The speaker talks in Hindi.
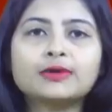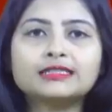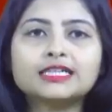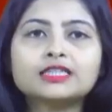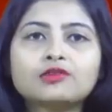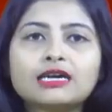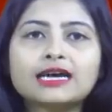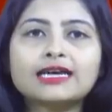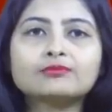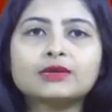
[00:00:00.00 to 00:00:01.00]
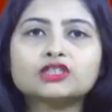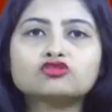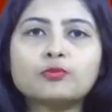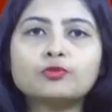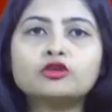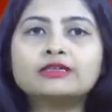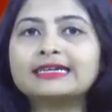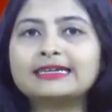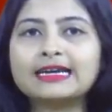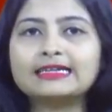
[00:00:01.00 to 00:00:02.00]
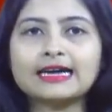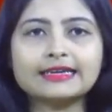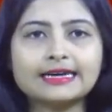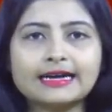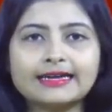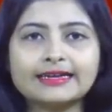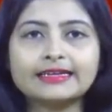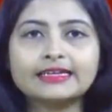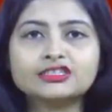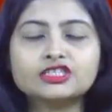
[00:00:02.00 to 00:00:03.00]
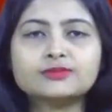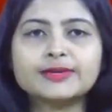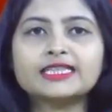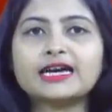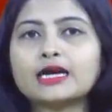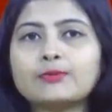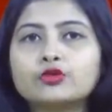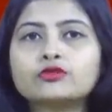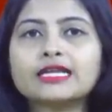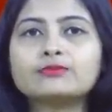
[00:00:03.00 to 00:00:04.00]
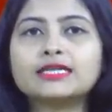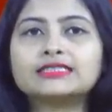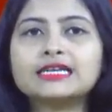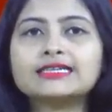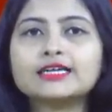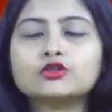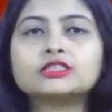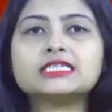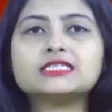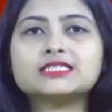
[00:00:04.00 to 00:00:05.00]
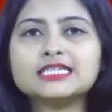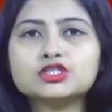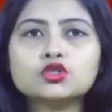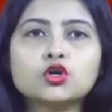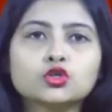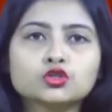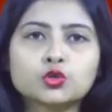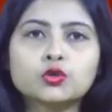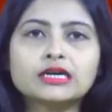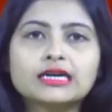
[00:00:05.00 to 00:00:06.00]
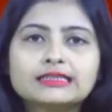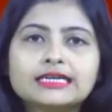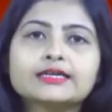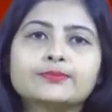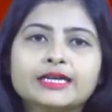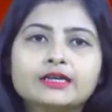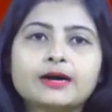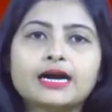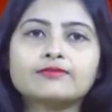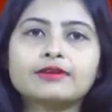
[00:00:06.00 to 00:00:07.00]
मंडल द्वारा एक महत्वपूर्ण निर्णय लिया गया है जिसमें दानापुर रेल मंडल के कुछ स्टेशनों को छोड़ अधिक भीड़ भाड़